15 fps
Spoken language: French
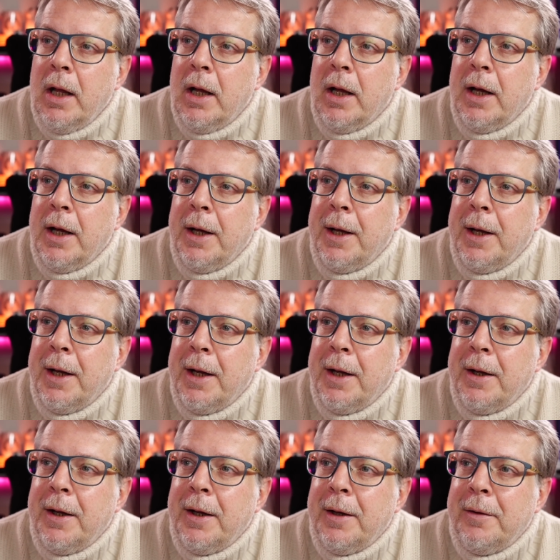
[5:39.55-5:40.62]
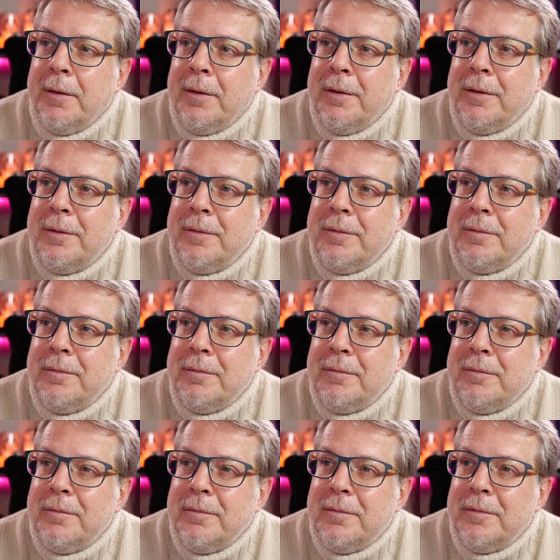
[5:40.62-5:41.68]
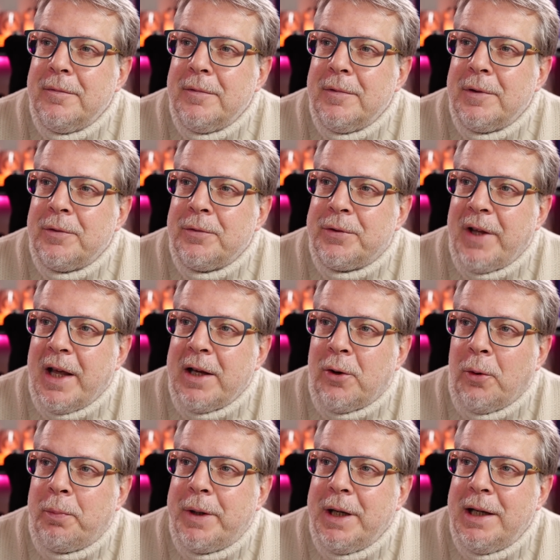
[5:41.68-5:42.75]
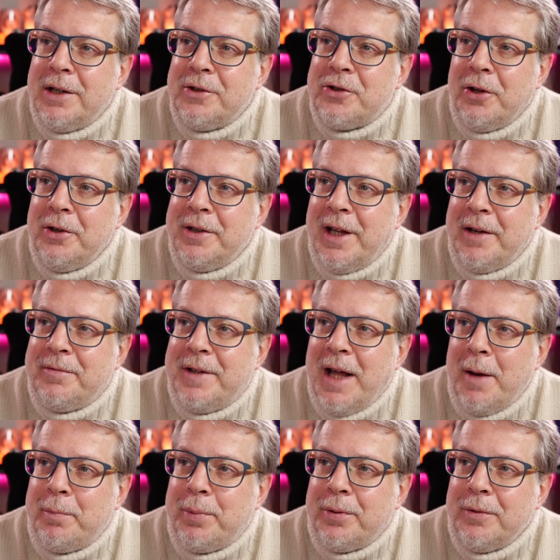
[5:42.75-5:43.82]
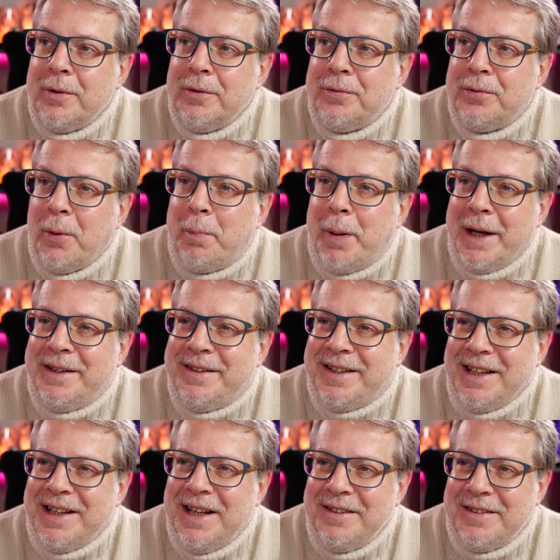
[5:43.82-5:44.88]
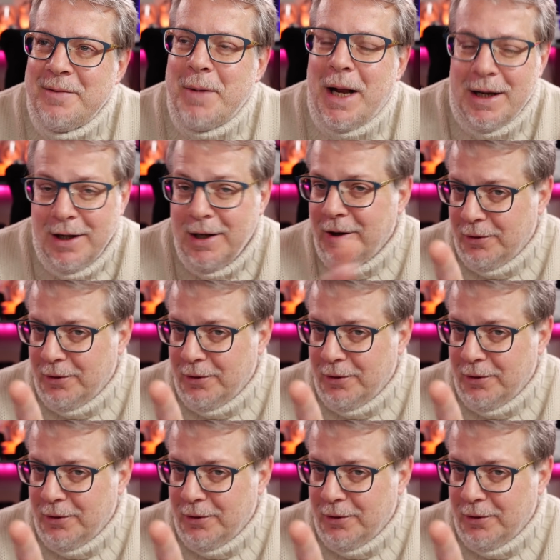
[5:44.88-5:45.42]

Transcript: Euh, vous avez compris, les jeunes dev-dap, ne faut pas essayer, c'est mal.